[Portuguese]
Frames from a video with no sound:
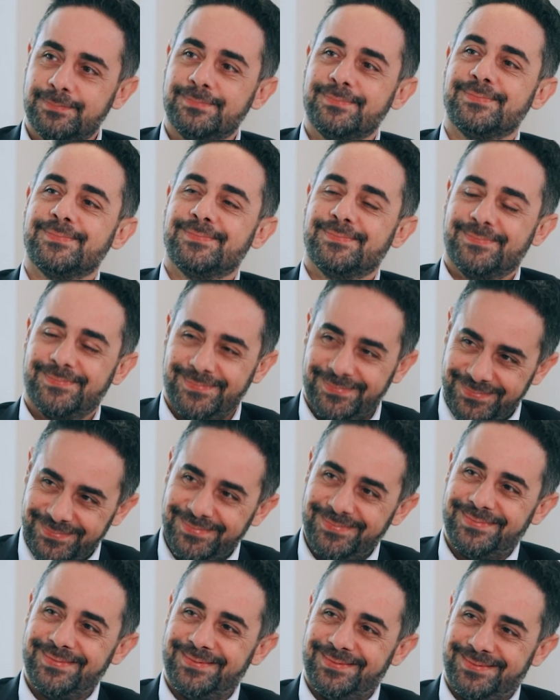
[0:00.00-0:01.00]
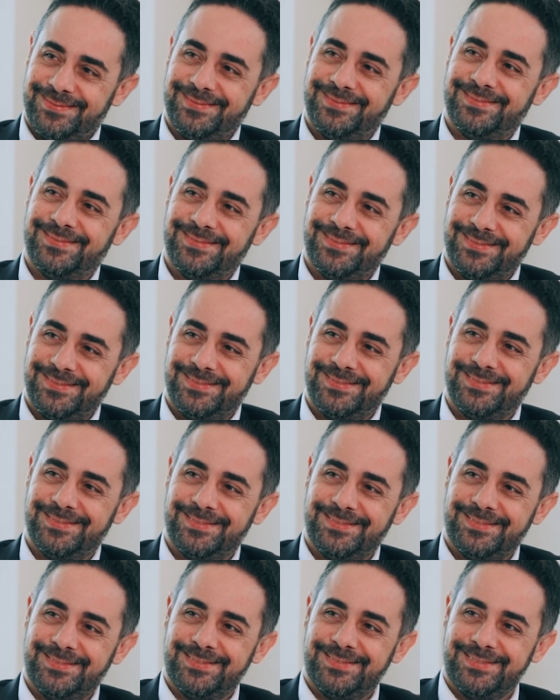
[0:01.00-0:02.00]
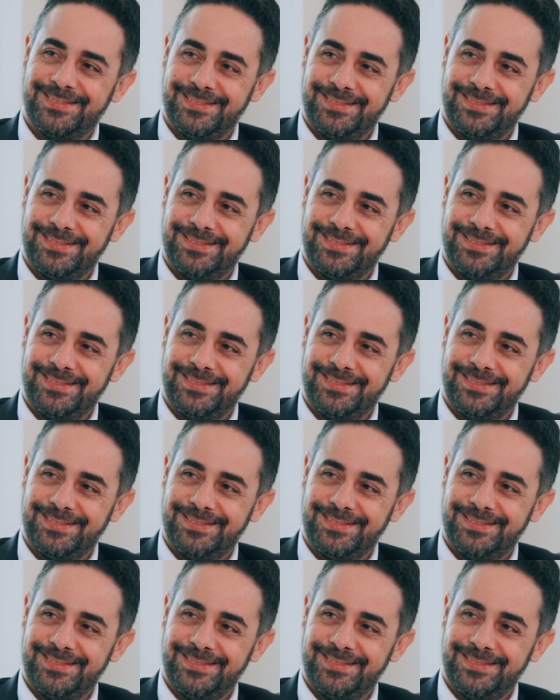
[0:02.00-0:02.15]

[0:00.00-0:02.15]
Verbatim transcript: Cavalli, que é o CEO da IT Media.